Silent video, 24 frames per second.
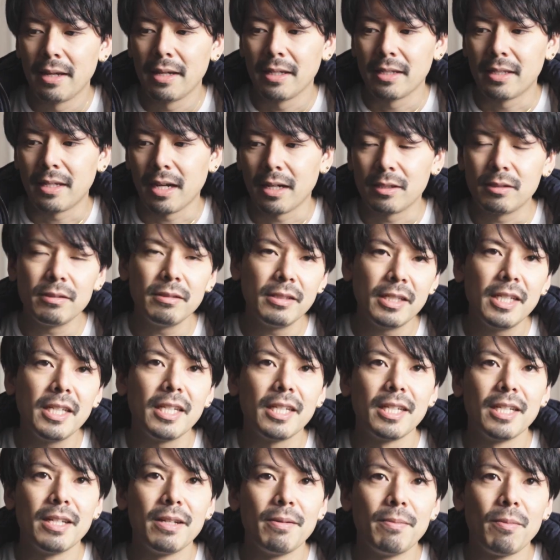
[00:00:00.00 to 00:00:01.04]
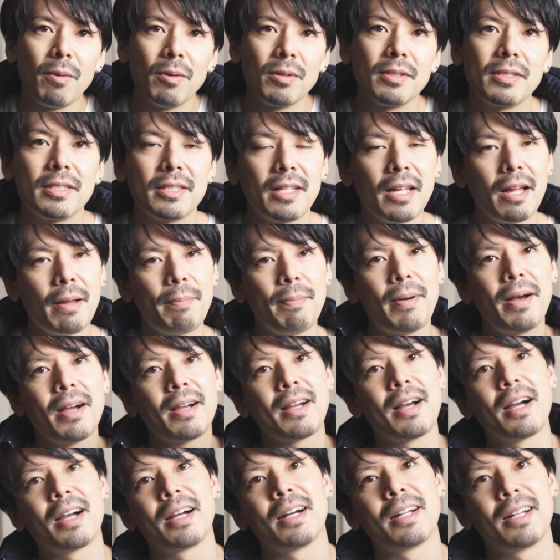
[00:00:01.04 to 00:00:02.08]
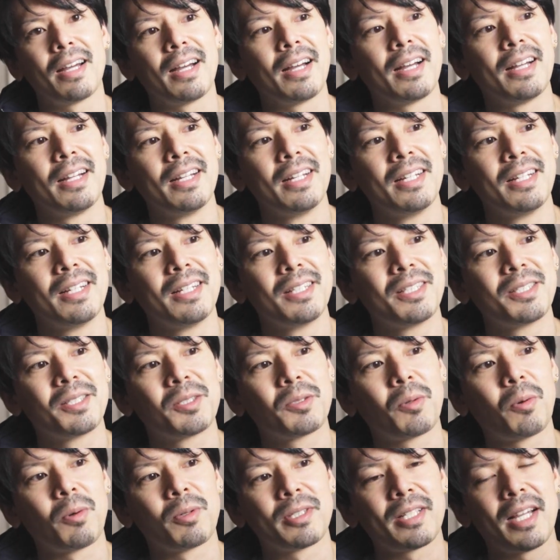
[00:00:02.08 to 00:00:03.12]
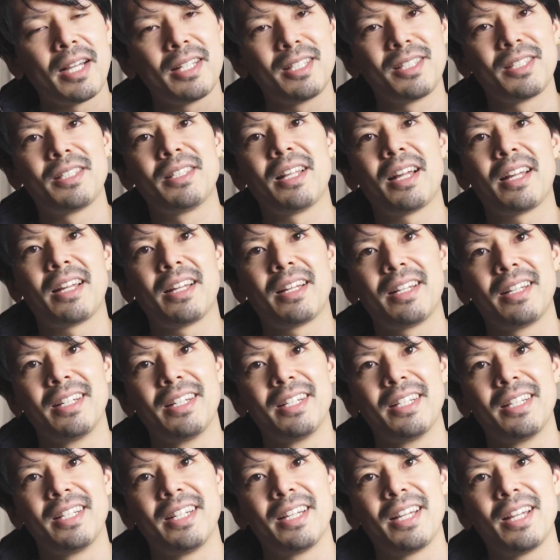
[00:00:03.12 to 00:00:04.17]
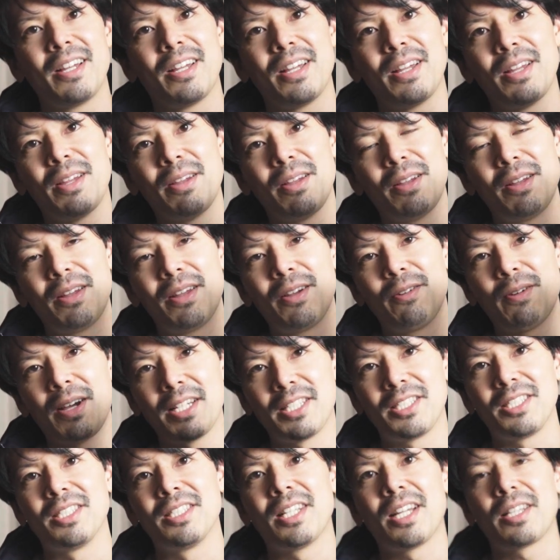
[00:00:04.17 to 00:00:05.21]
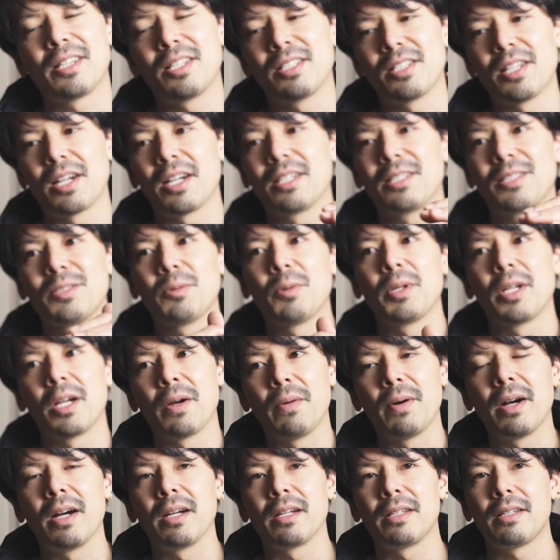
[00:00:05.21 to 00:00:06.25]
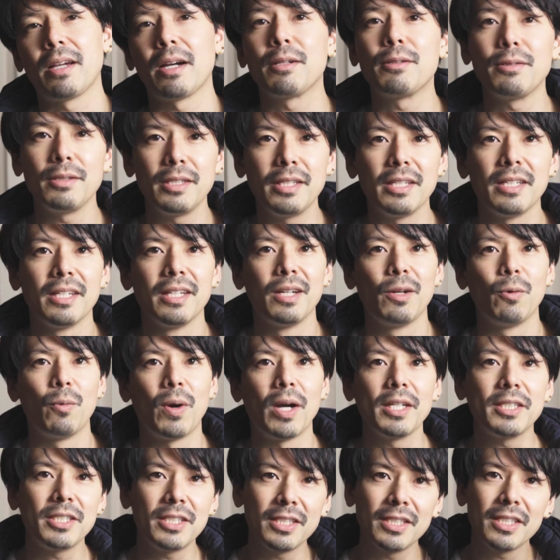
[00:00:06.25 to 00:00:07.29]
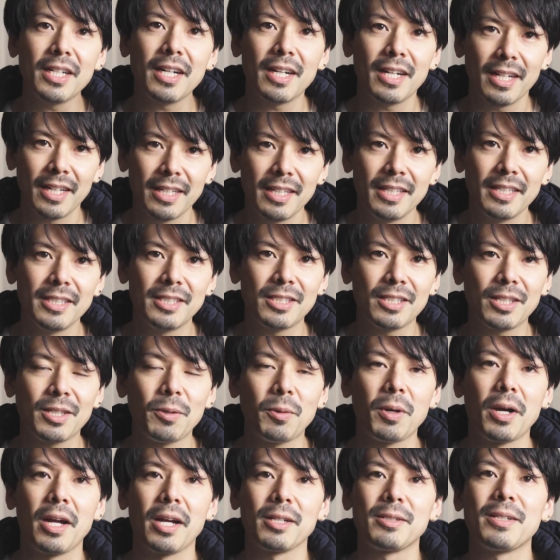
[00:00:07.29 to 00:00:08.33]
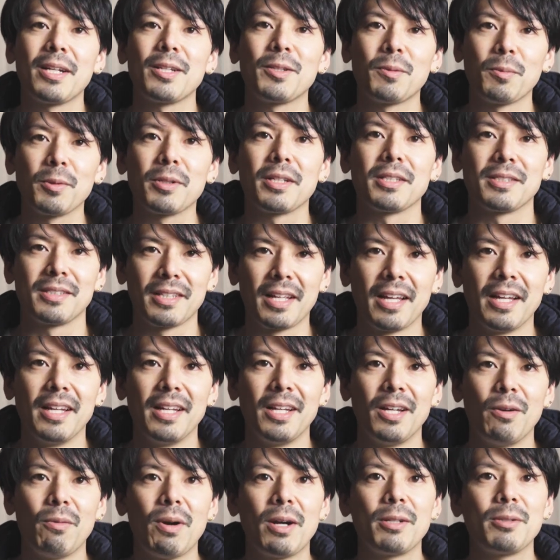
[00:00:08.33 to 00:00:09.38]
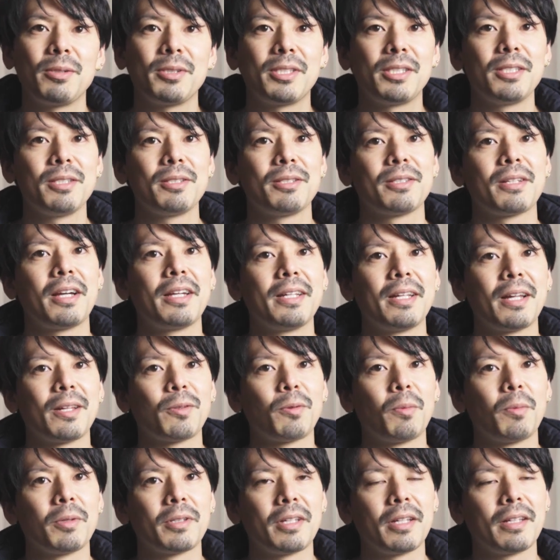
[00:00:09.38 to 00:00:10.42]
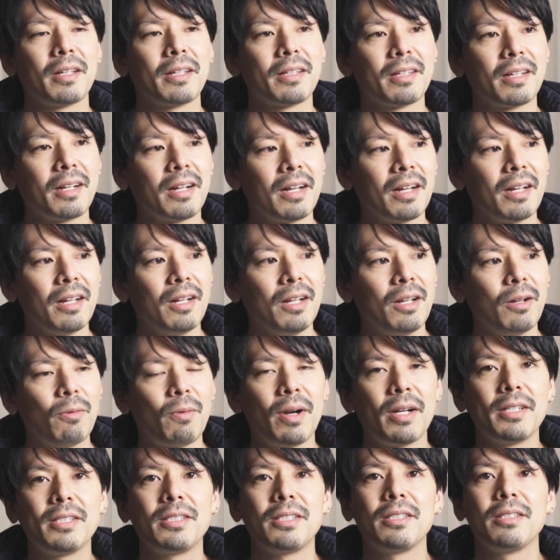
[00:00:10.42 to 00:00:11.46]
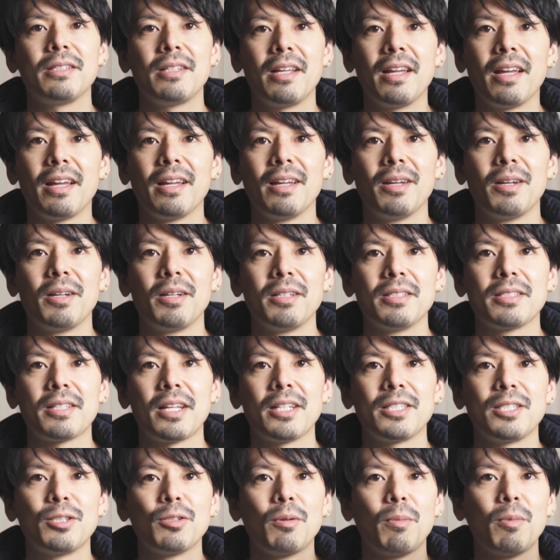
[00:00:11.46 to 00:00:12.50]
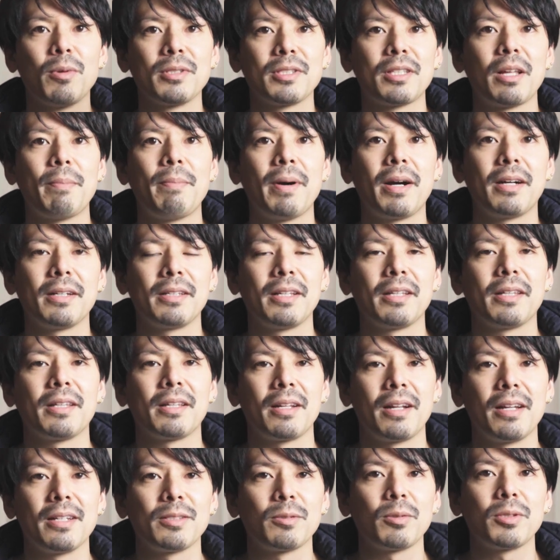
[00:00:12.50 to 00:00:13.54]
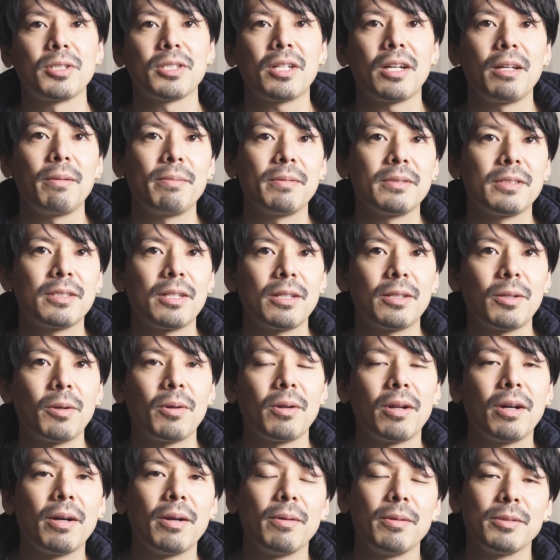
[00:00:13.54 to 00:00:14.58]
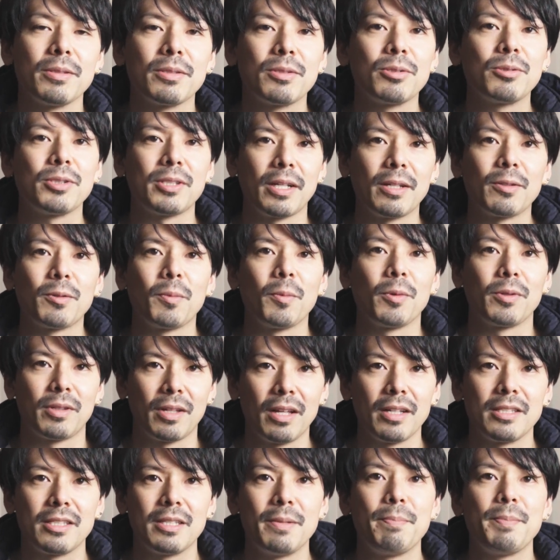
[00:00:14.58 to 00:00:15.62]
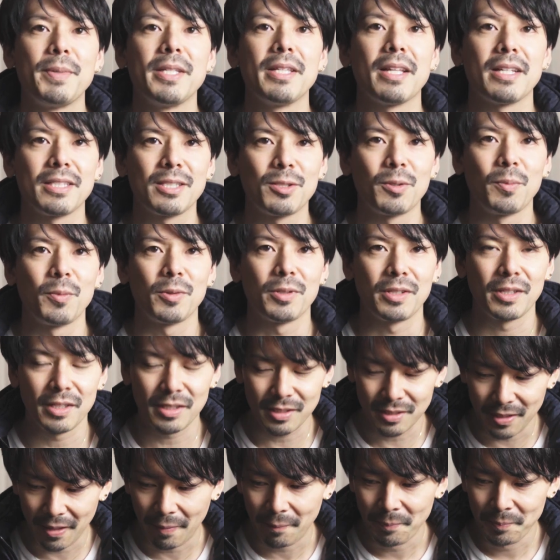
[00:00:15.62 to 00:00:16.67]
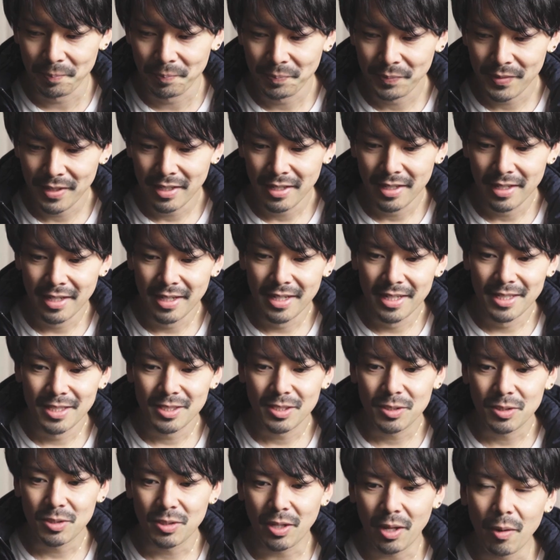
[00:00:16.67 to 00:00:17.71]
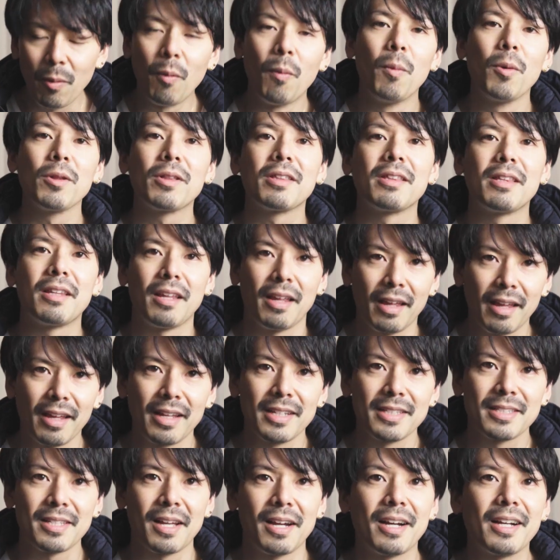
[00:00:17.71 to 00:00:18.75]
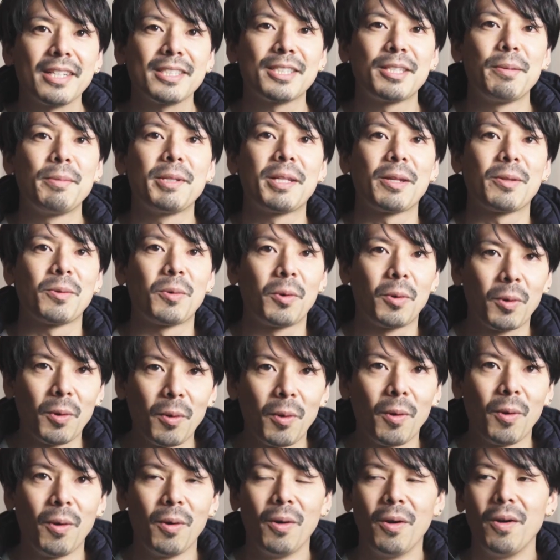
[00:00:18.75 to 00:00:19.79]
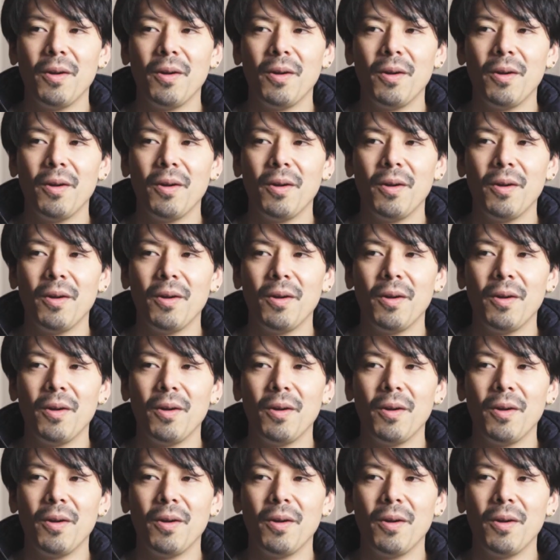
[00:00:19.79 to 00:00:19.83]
逆にモンスターパーカーからこうサイズだ、えー、ワイシンだって探すよりかは逆にワイシンから行っちゃった方が早くないと思ったんですね。ワイルドシングスがいいなと思ったんだったらワイシンで最新のモンスターパーカー出たらそっち買っちゃったらすぐじゃんと思って、新品だしと思ってですねって思って探してみたところ、